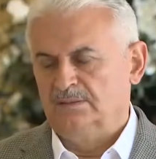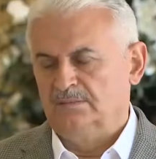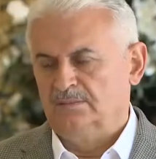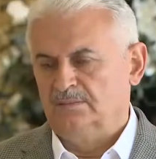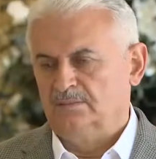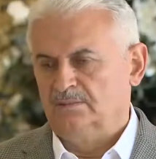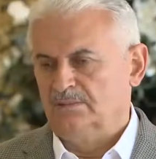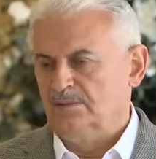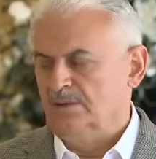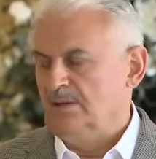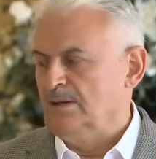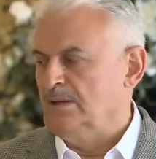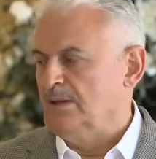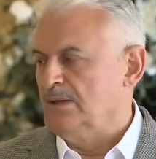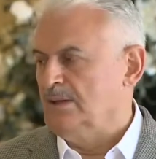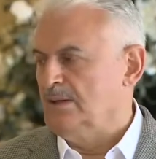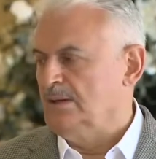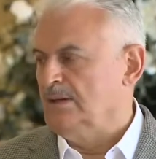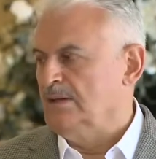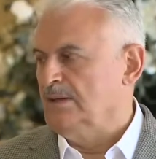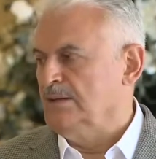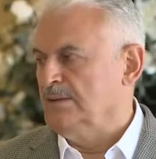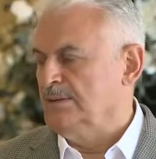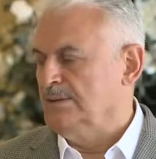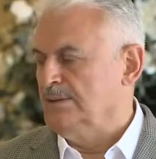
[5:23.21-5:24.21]
müdahale
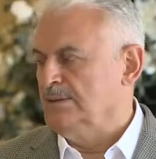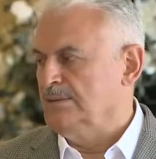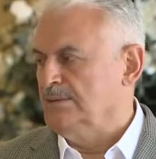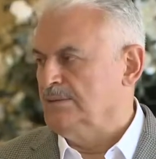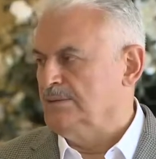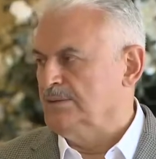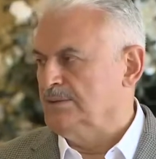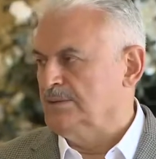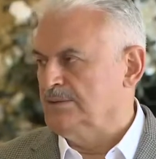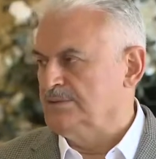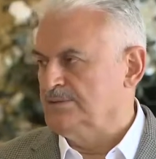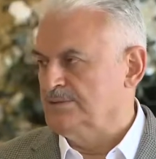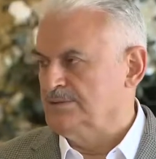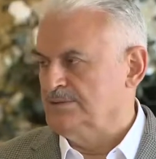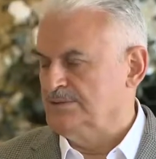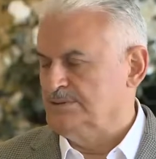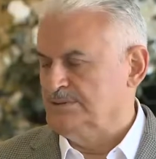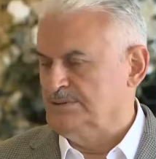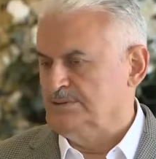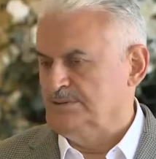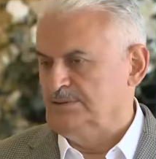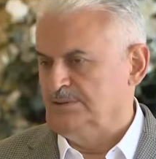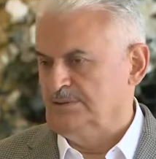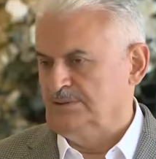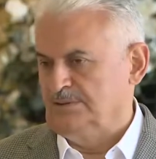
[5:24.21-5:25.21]
anlamı
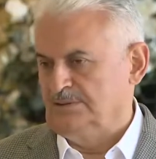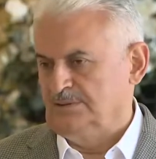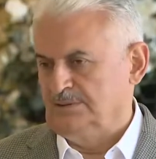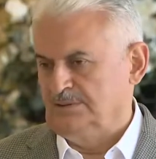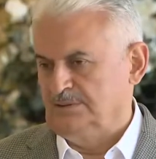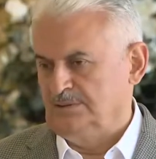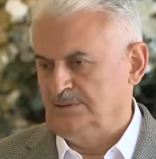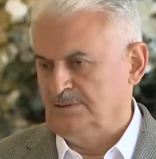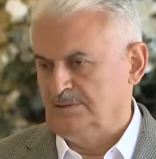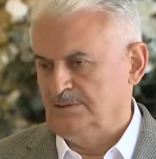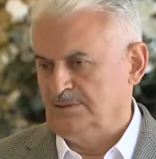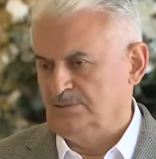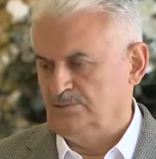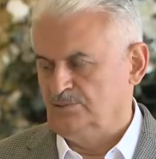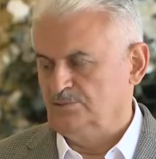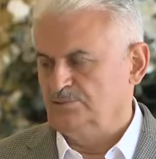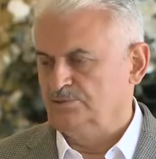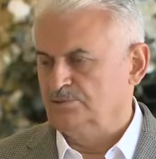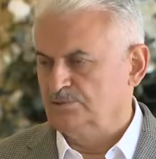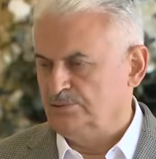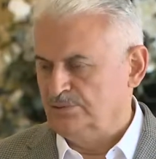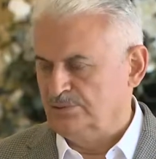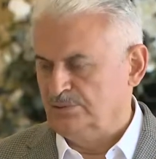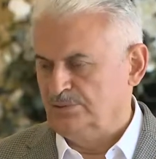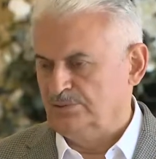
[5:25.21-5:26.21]
taşıdığını
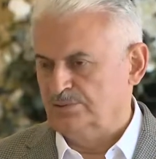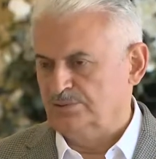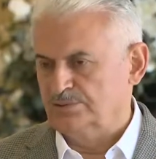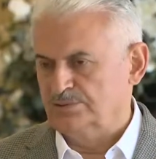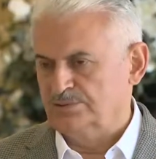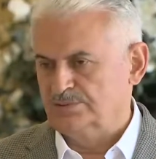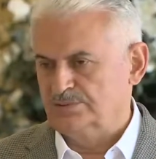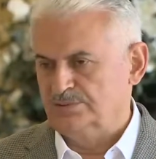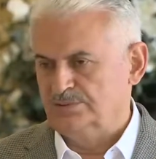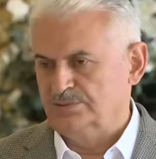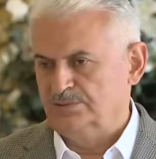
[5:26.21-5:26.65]
düşünüyoruz.